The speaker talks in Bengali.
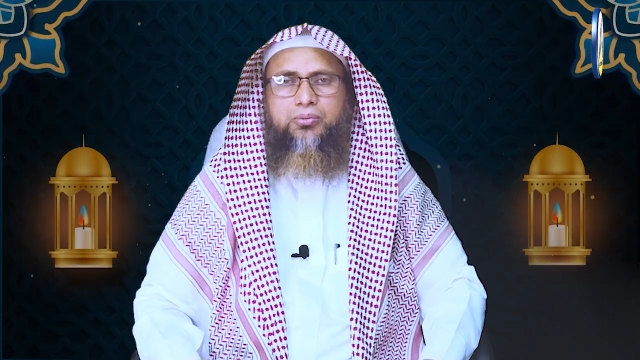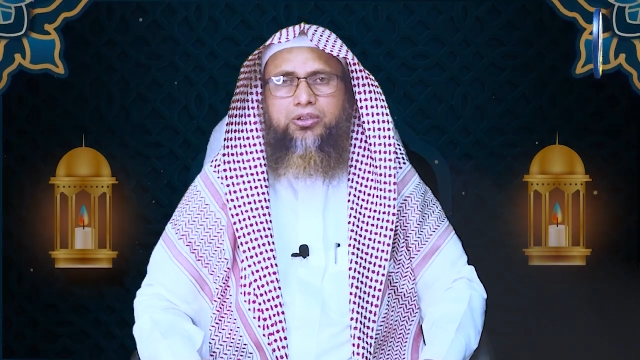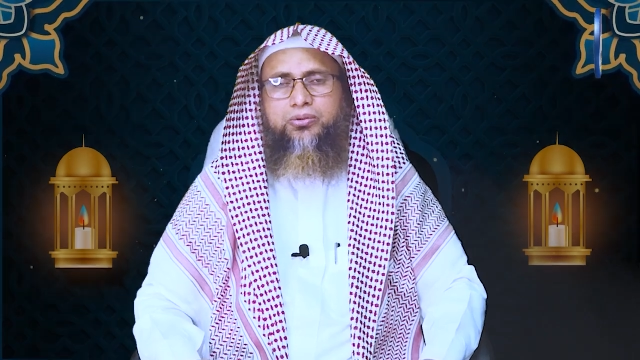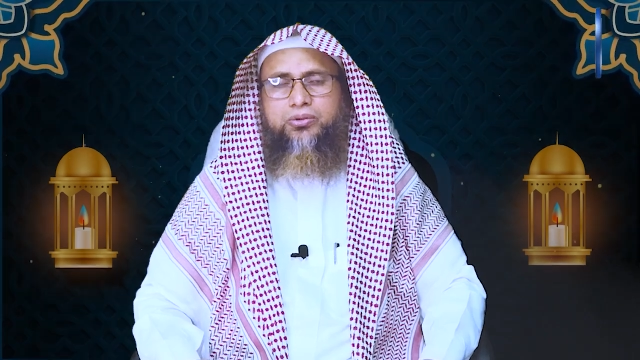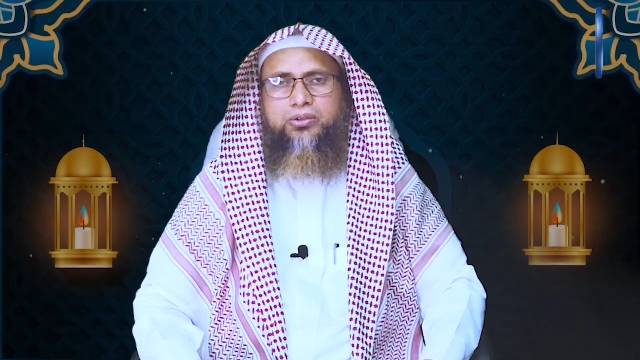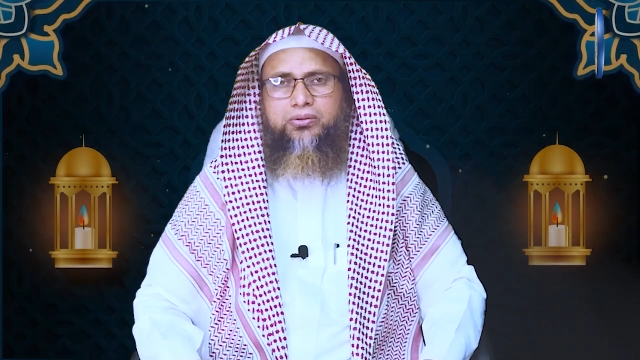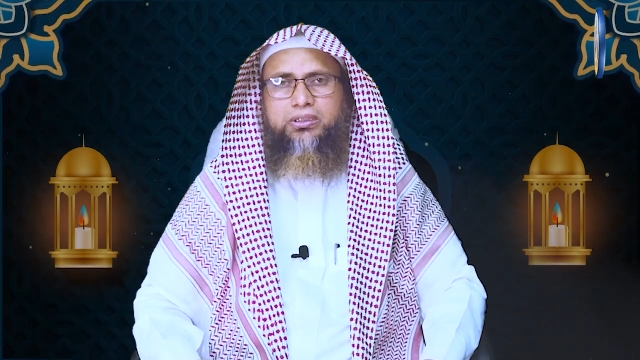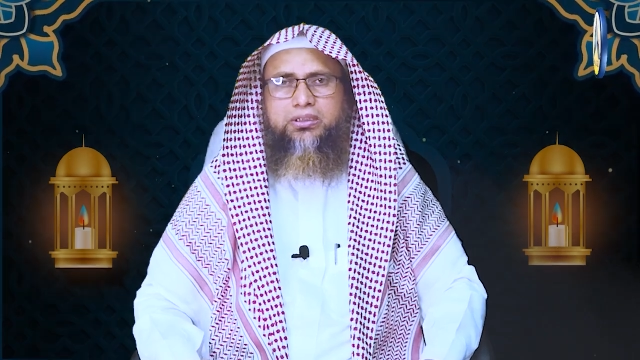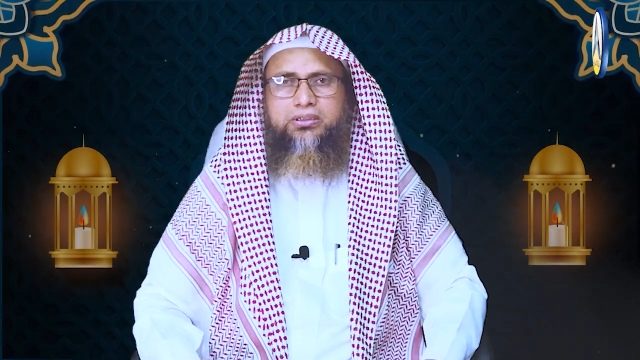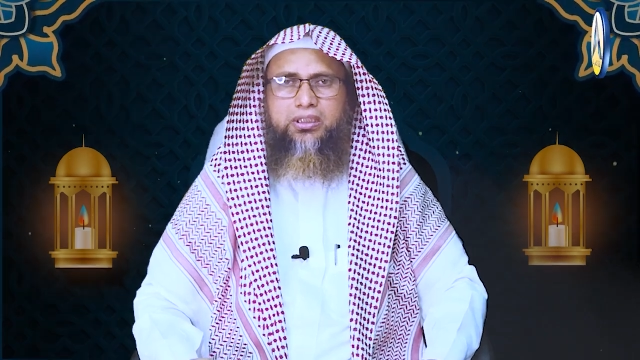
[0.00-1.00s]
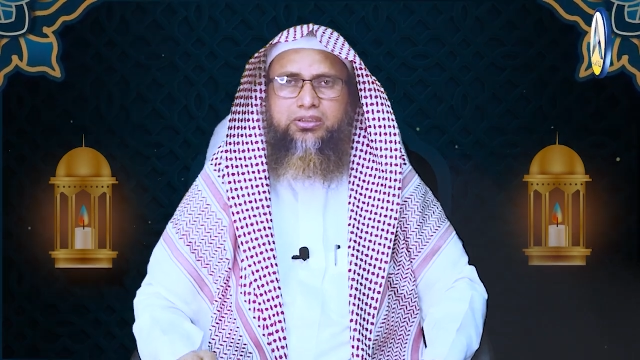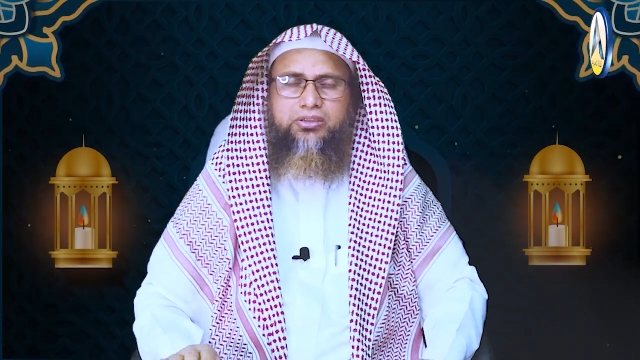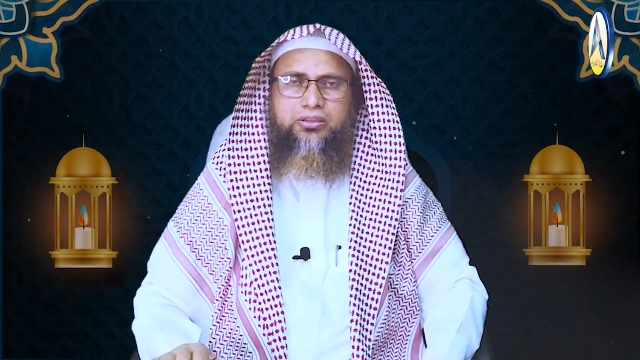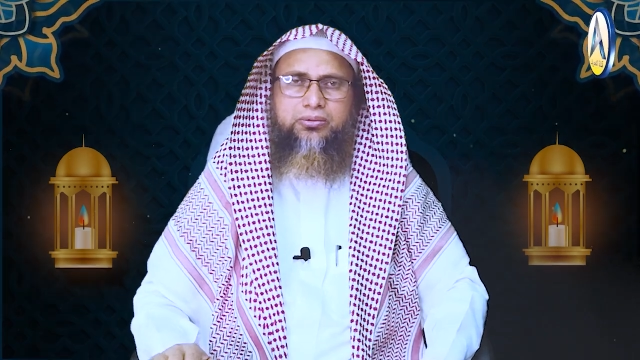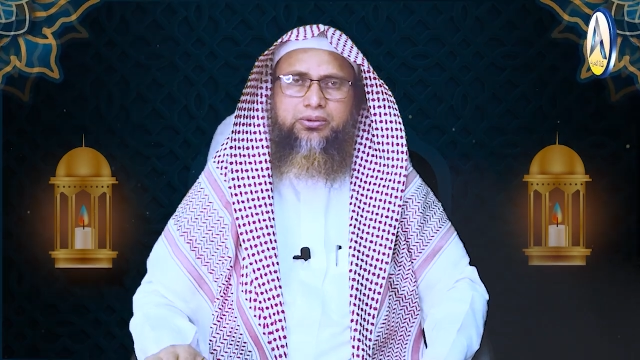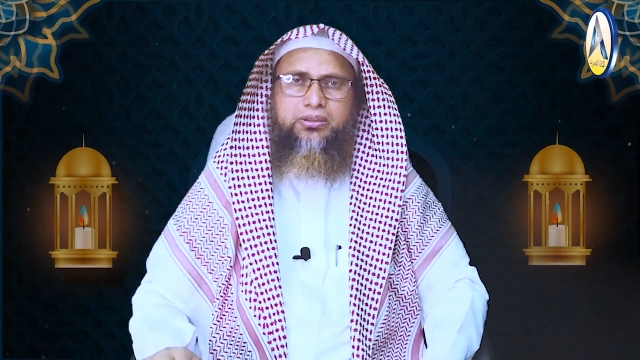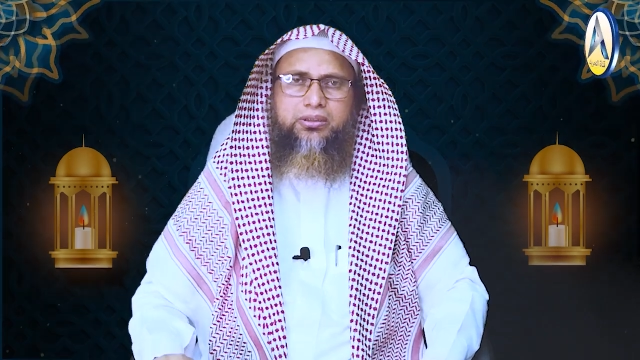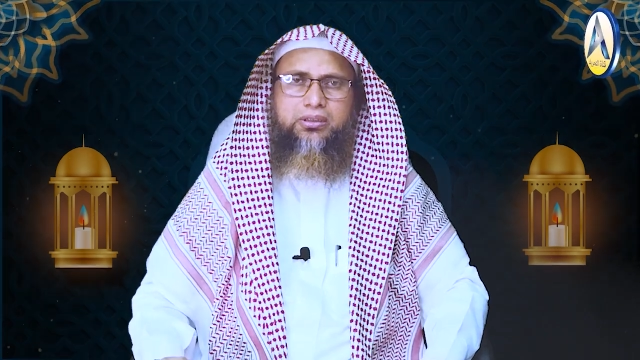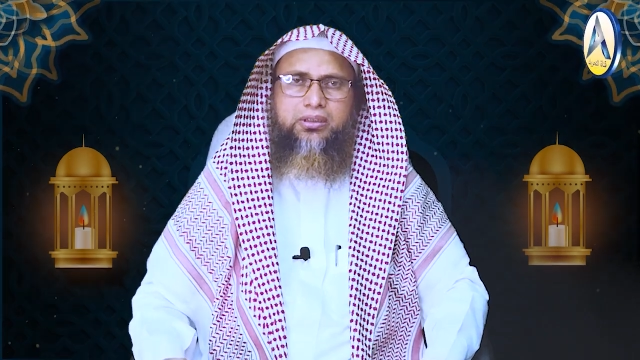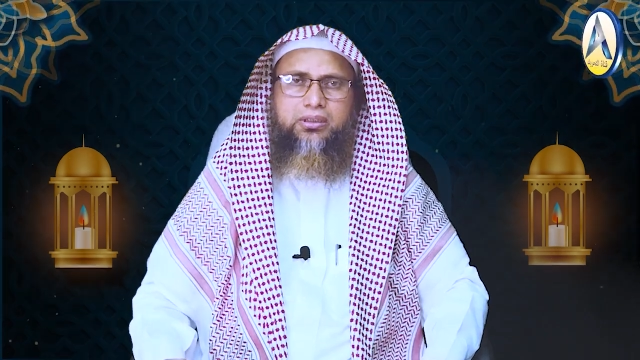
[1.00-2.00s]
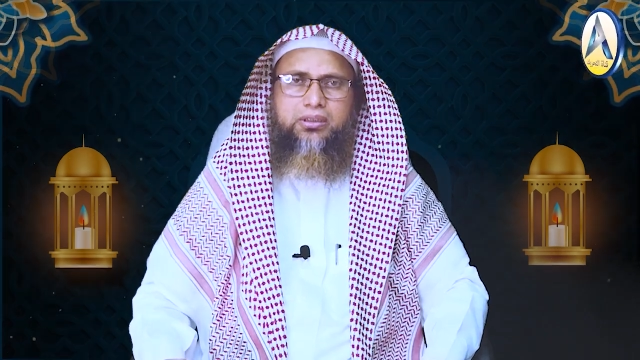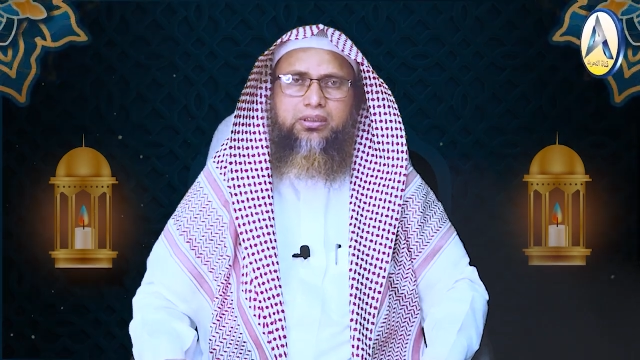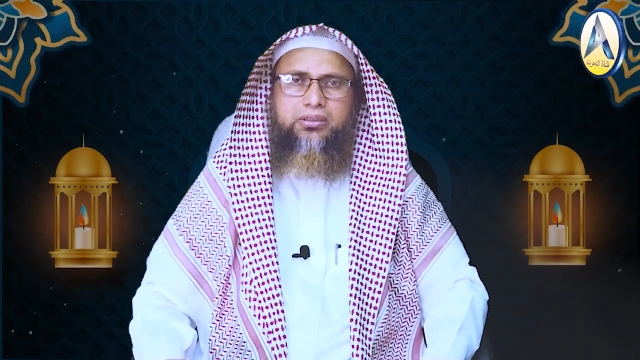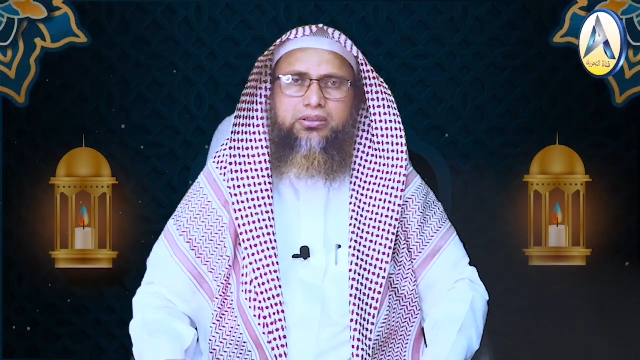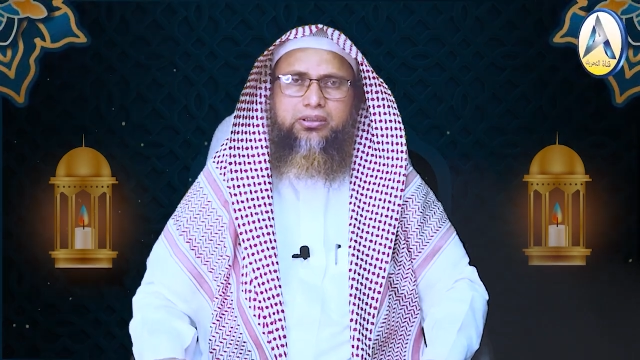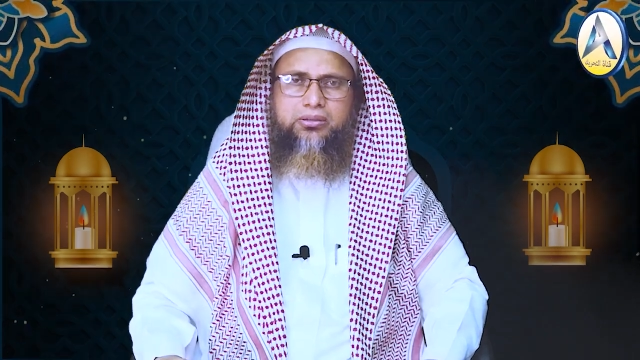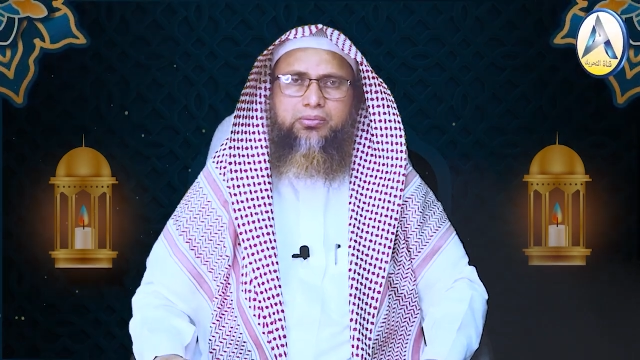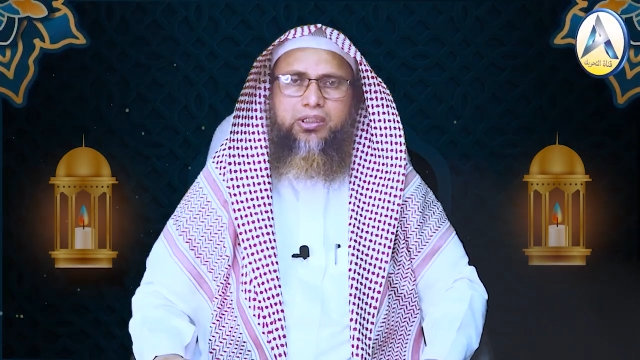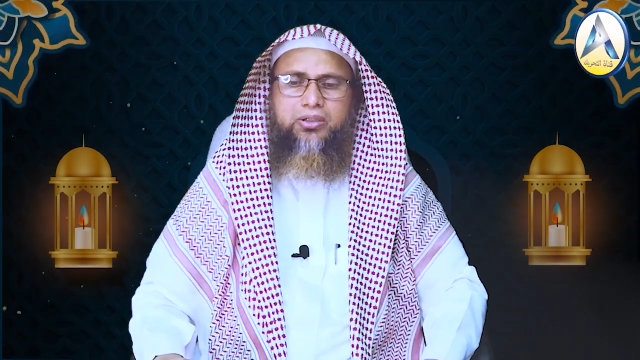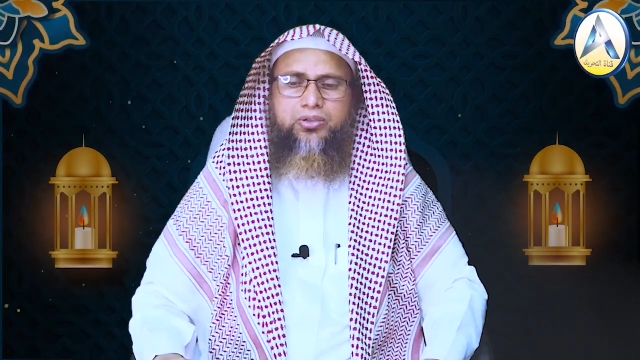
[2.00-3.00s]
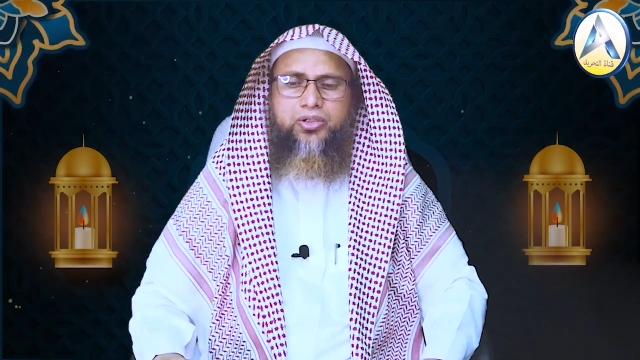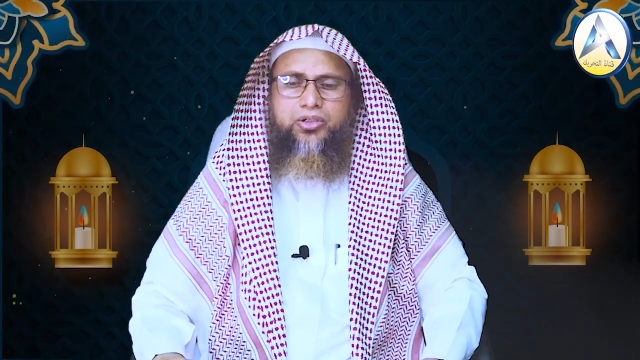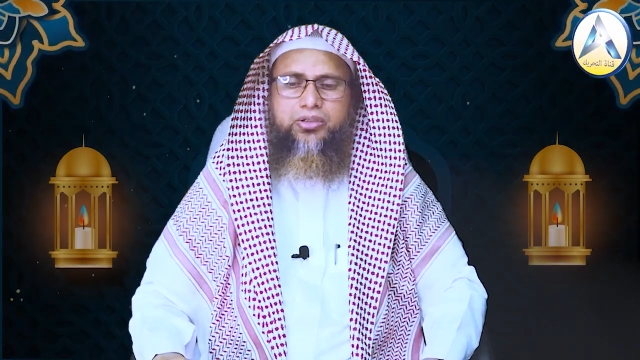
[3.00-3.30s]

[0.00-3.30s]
প্রথমত আমাদেরকে জানতে হবে যে মানুষ